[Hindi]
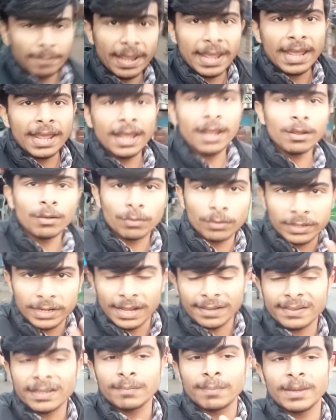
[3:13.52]
मैं और
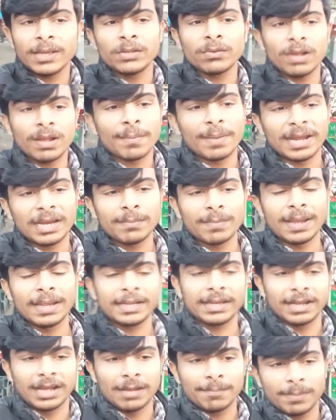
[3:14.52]
यासिर भाई जो है हमारी
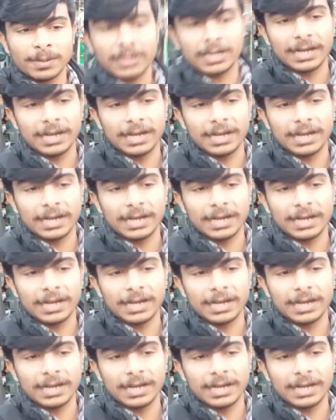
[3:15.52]
बाइक यहाँ पर